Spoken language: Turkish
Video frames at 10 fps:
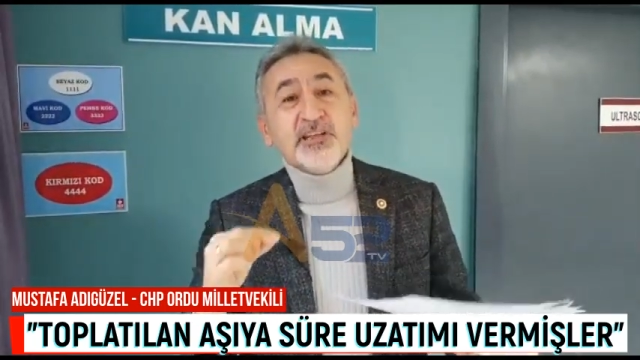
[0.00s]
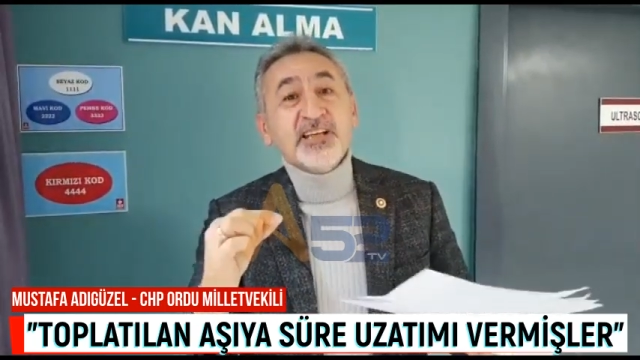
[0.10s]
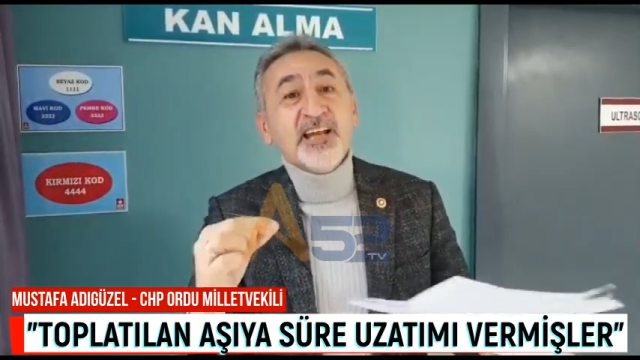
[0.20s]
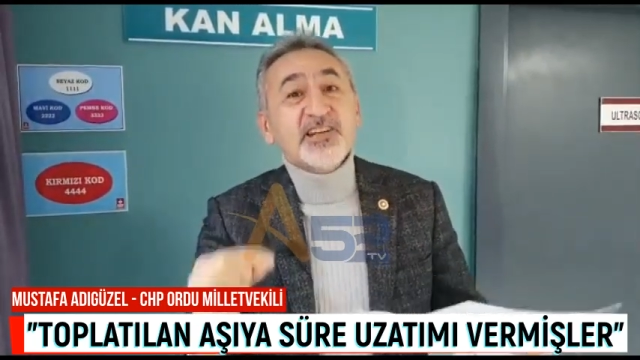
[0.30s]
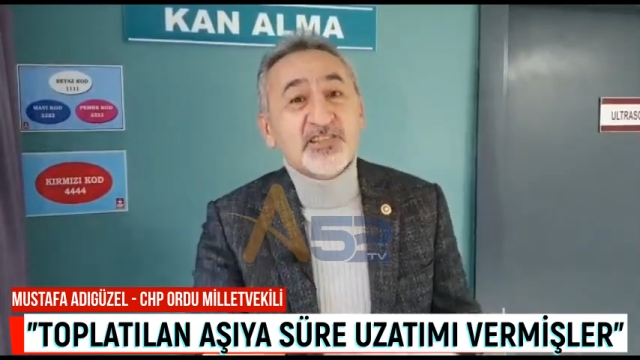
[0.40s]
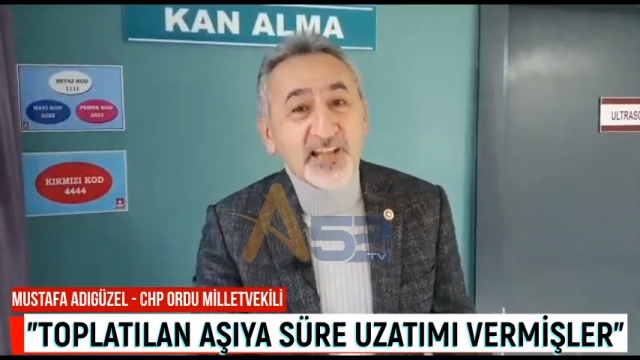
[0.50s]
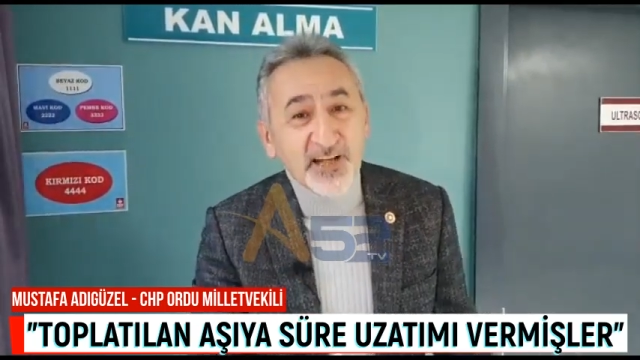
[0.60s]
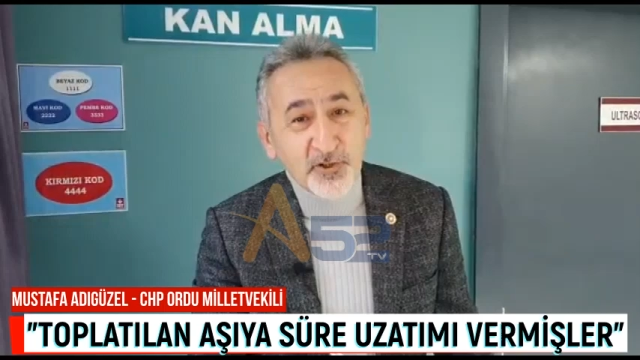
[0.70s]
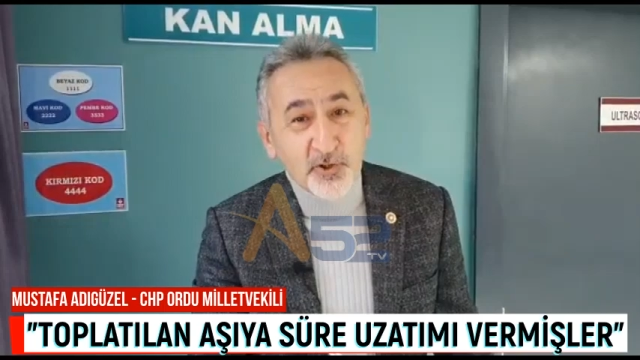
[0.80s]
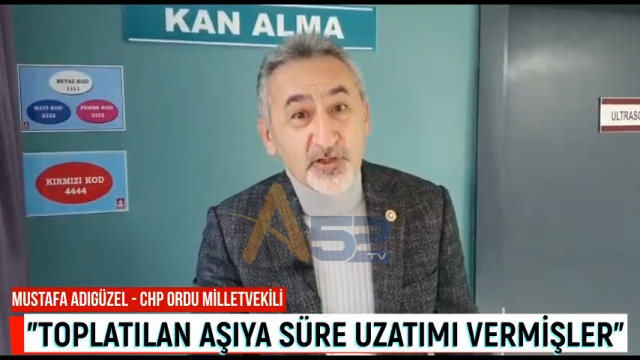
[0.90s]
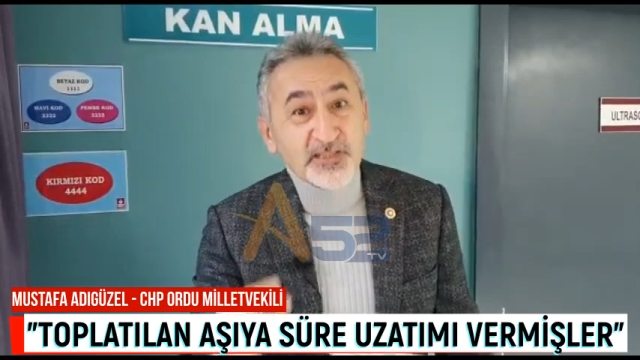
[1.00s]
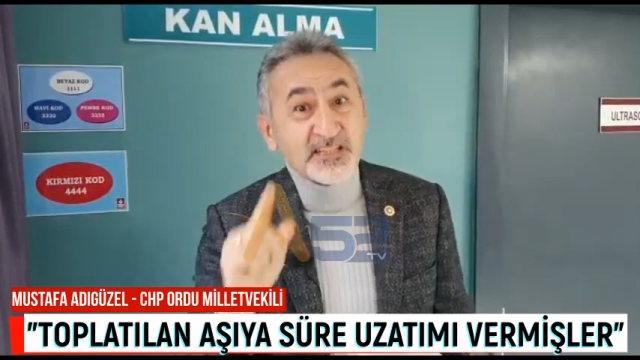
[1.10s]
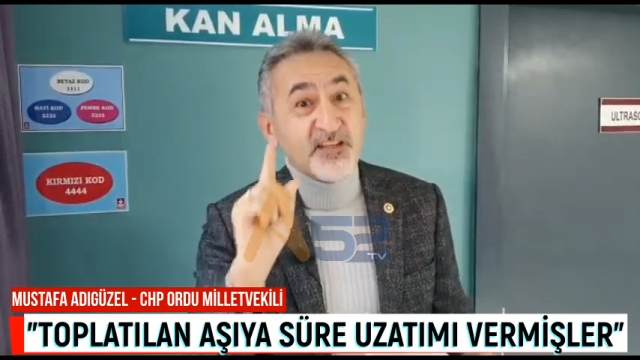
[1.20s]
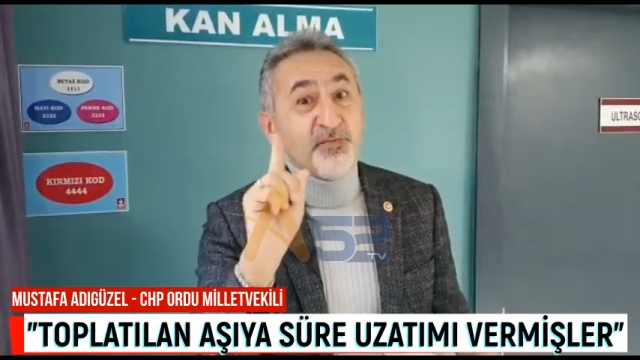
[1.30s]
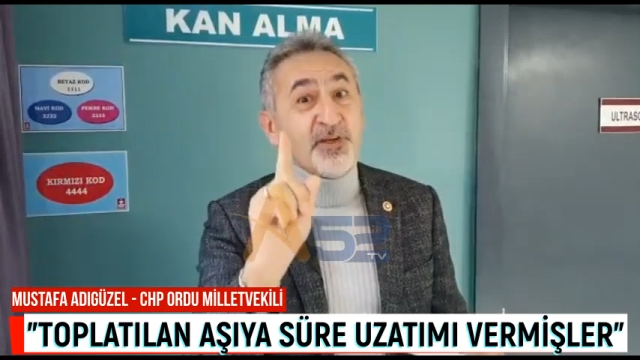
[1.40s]
ithal aşılar yok.
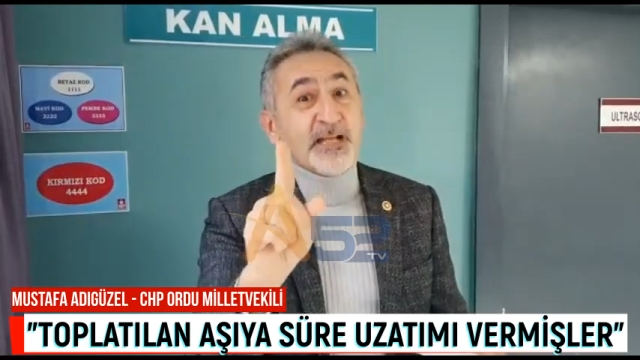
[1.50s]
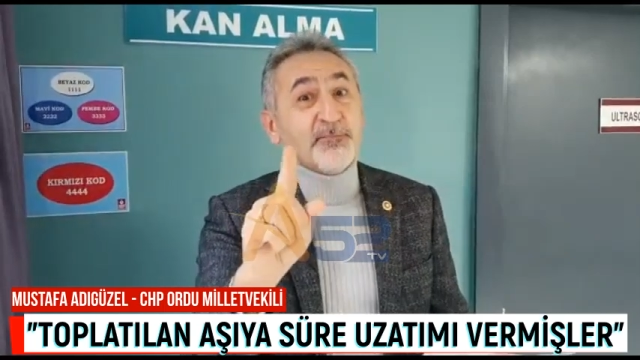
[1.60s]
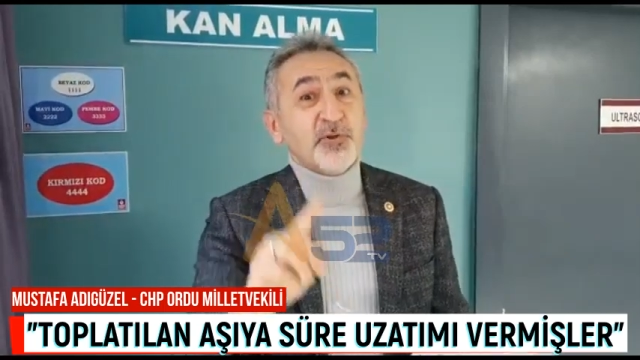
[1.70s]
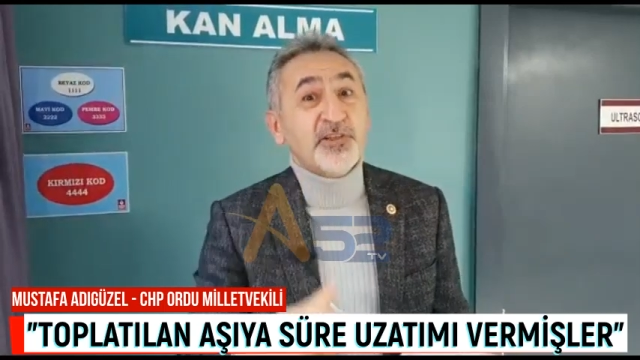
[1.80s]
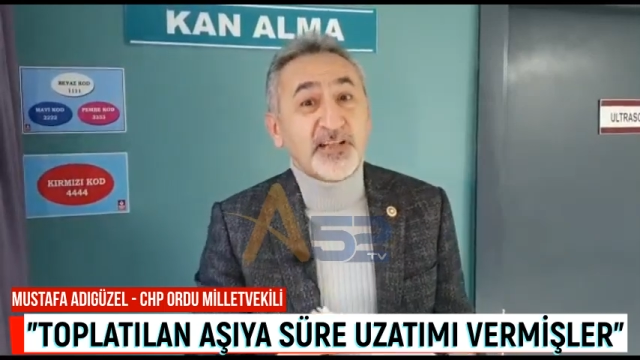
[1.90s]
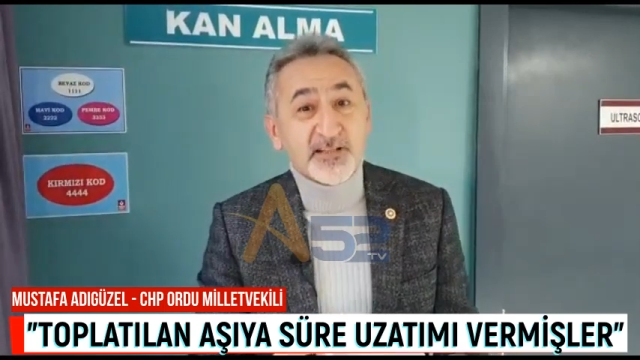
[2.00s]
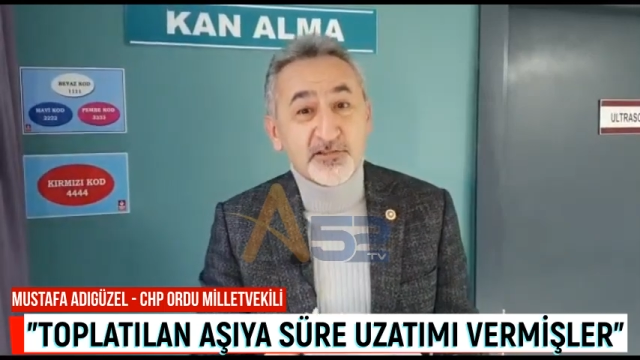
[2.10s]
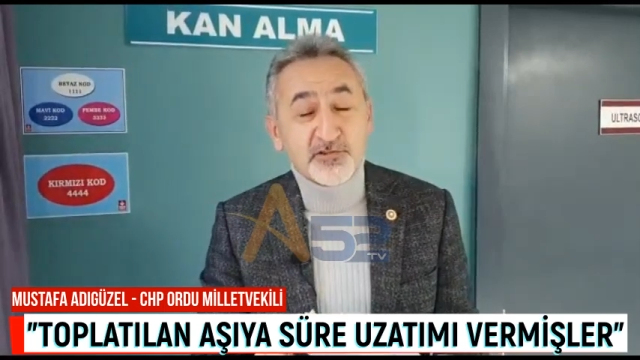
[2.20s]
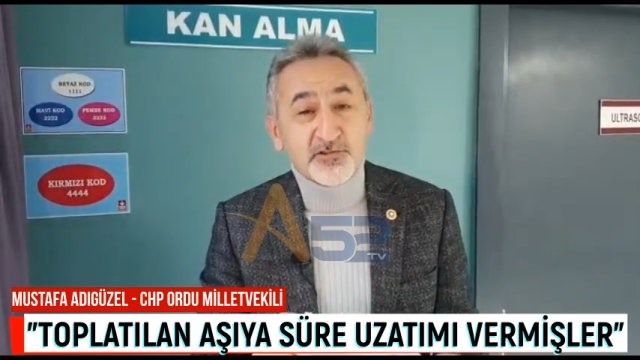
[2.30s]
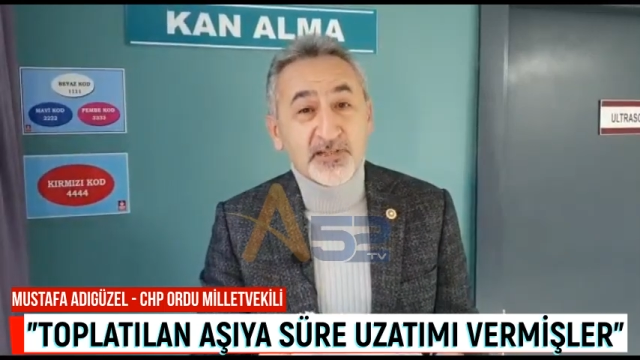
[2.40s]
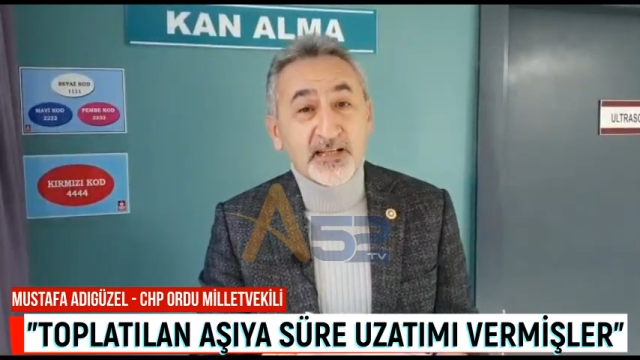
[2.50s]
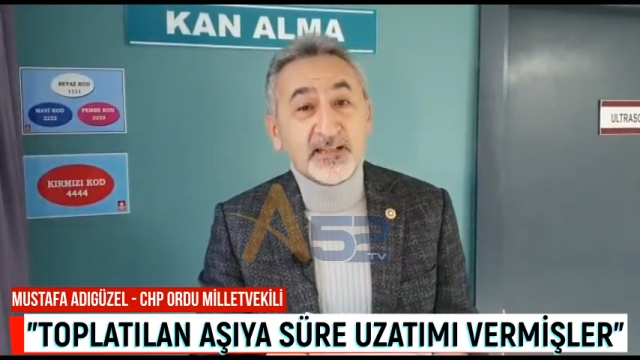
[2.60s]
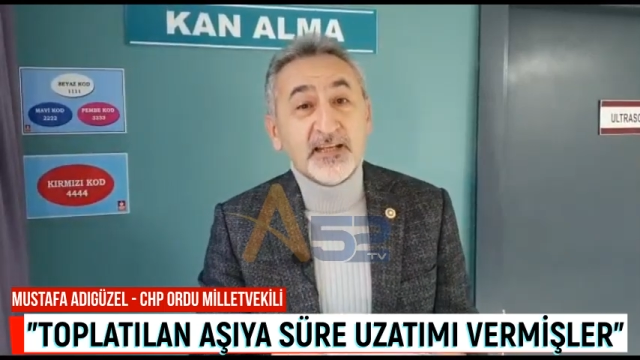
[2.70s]
Sizin fiyat politikanız yüzünden.